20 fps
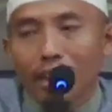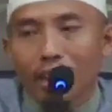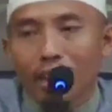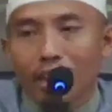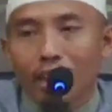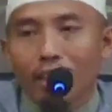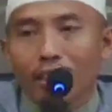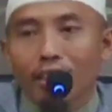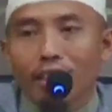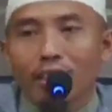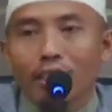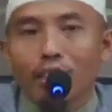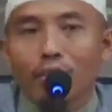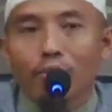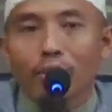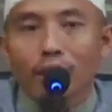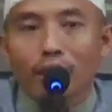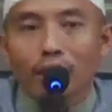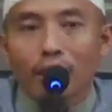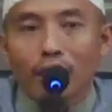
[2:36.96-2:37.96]
e,
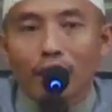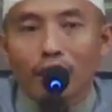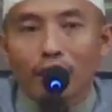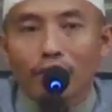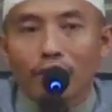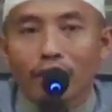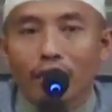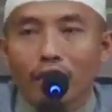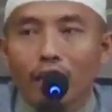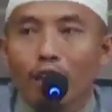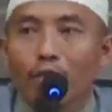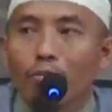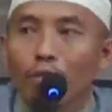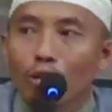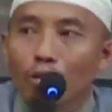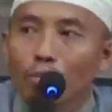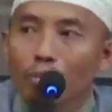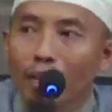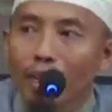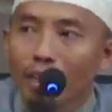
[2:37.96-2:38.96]
titipan zakat fitrah
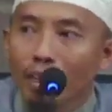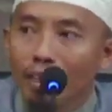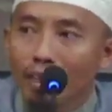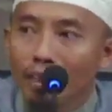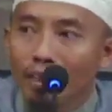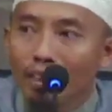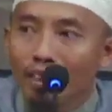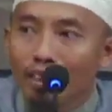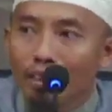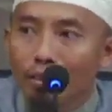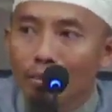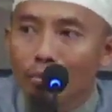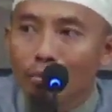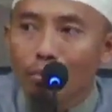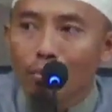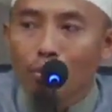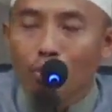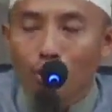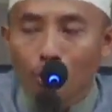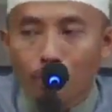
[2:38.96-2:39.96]
berupa
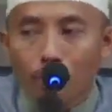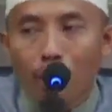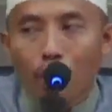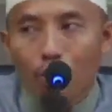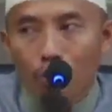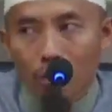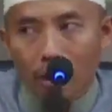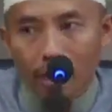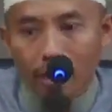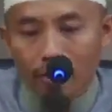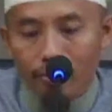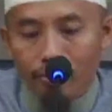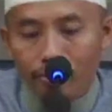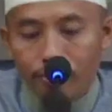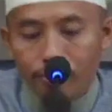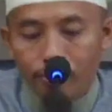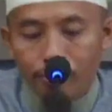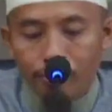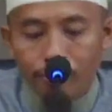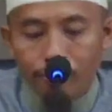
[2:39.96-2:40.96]
berupa uang.
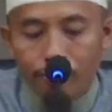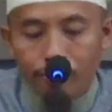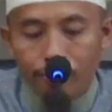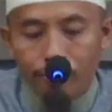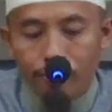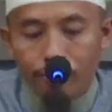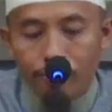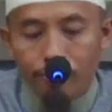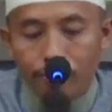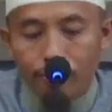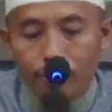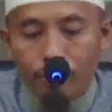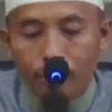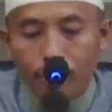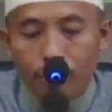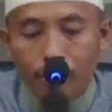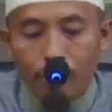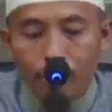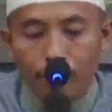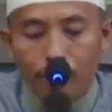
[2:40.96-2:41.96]

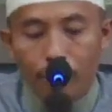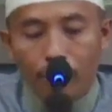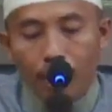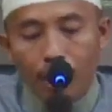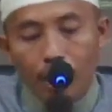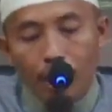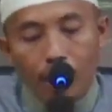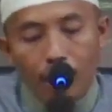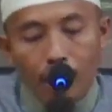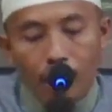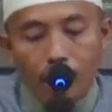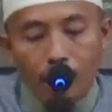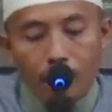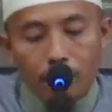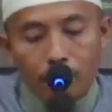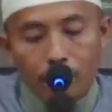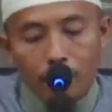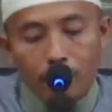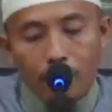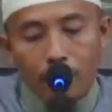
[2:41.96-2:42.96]
E,
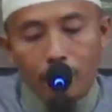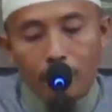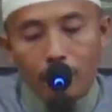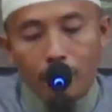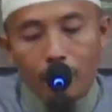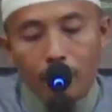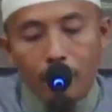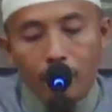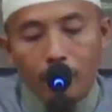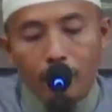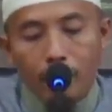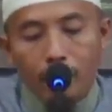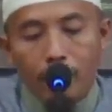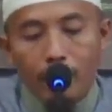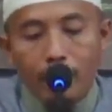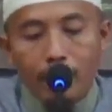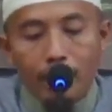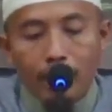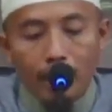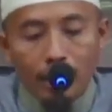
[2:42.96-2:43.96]
kemudian e,
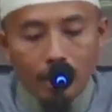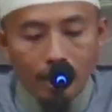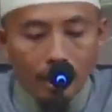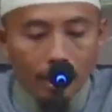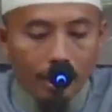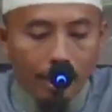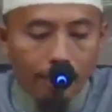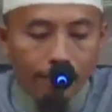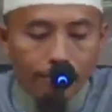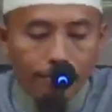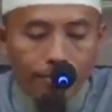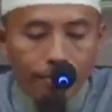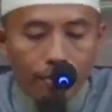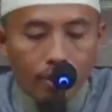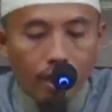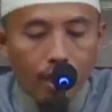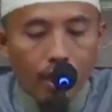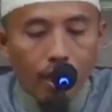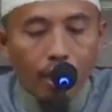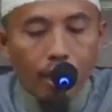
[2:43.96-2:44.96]
catatan nih ya,
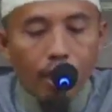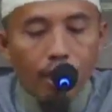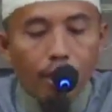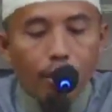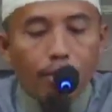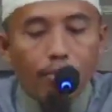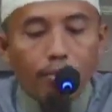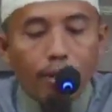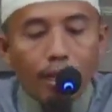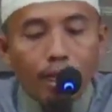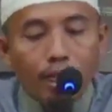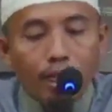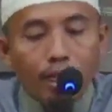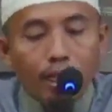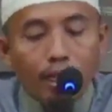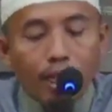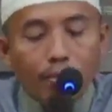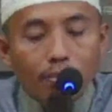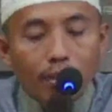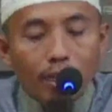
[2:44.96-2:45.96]

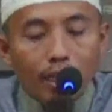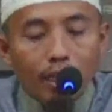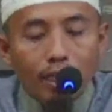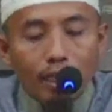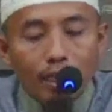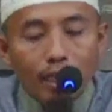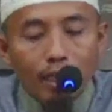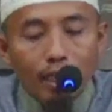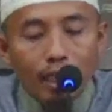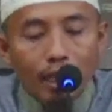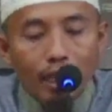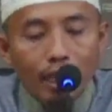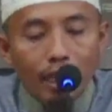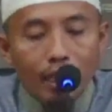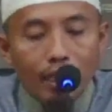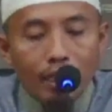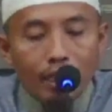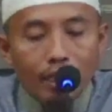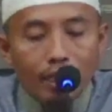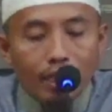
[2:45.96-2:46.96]

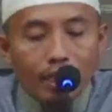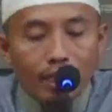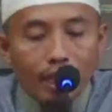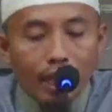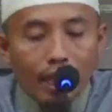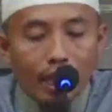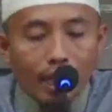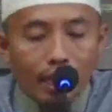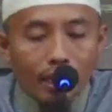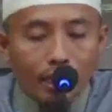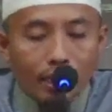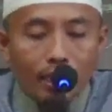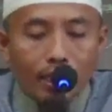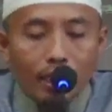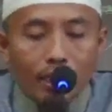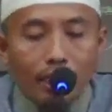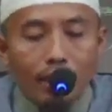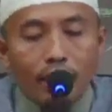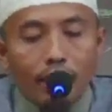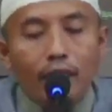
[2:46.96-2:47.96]
panitia-panitia zakat
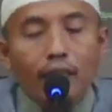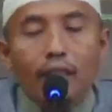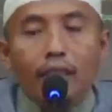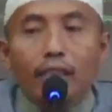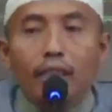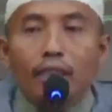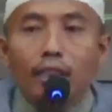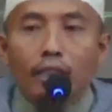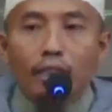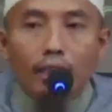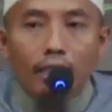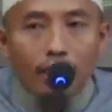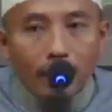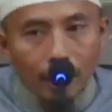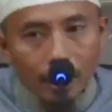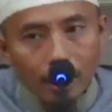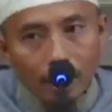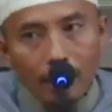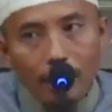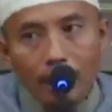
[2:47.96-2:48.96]

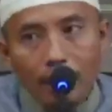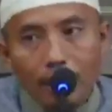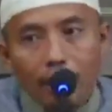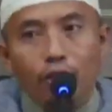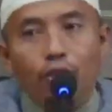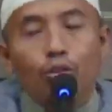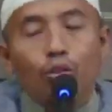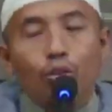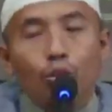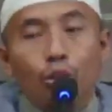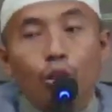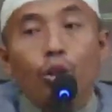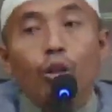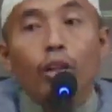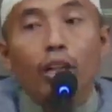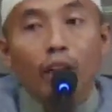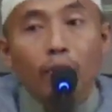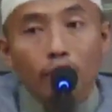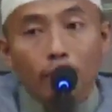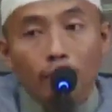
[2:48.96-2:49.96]
yang tidak ditunjuk
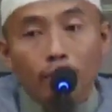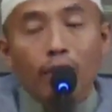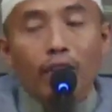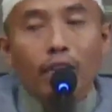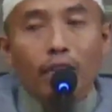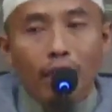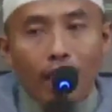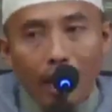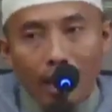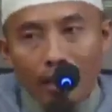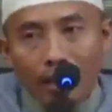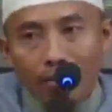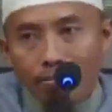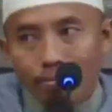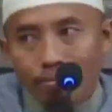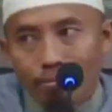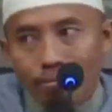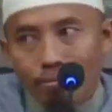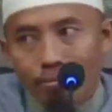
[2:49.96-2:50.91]
oleh pemerintah